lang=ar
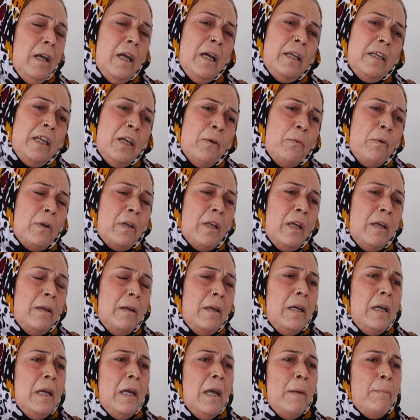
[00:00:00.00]
اري والله
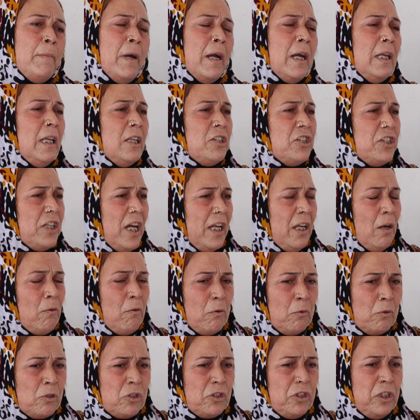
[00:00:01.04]
ما قال لك يعني
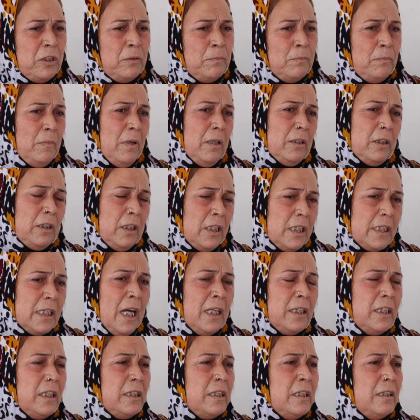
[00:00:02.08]
خو خوش ما
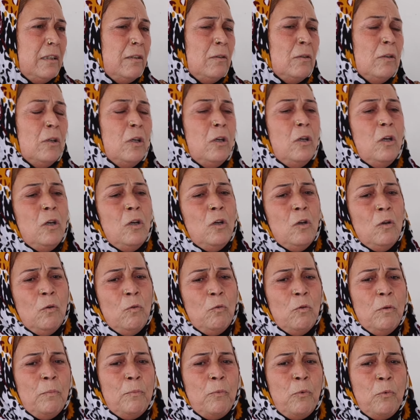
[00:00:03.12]
تقيزاني دي
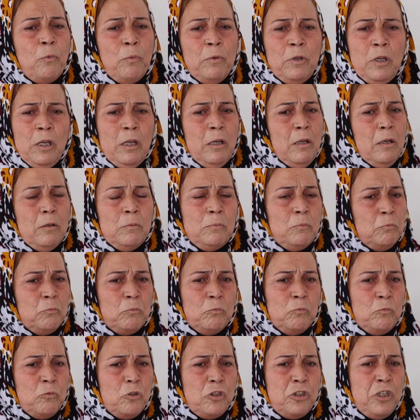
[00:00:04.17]
وم
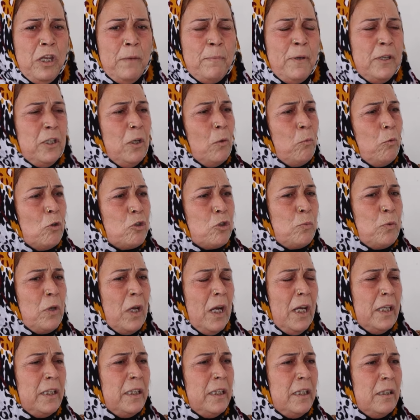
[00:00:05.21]
شتي بري خوش
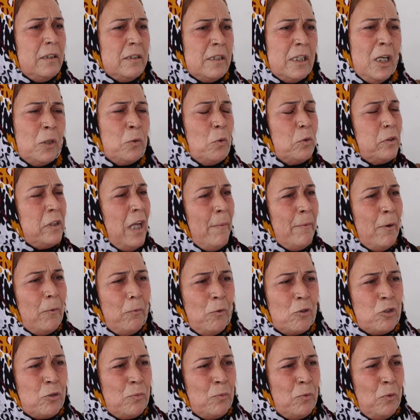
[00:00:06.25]
يعني زارو كام
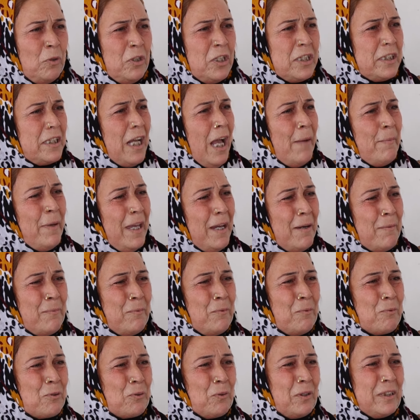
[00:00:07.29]
خوش بو ديس كام
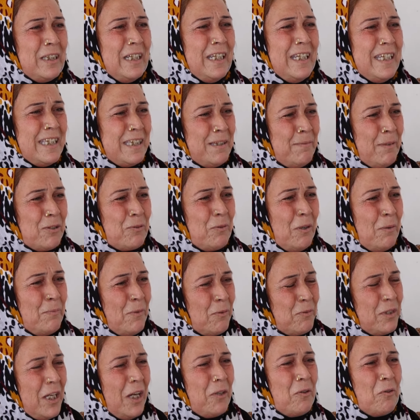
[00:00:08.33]
هبو خود ليست ناس
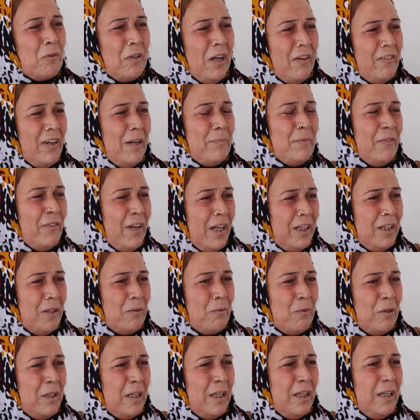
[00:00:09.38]
مو زارو كفا ما
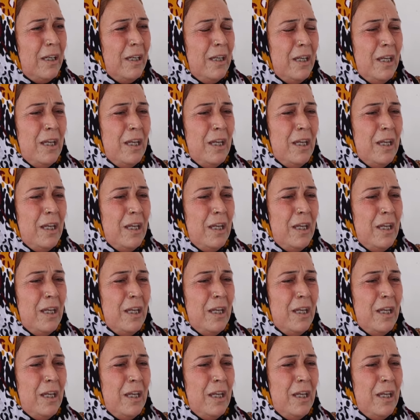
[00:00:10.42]
بالي خو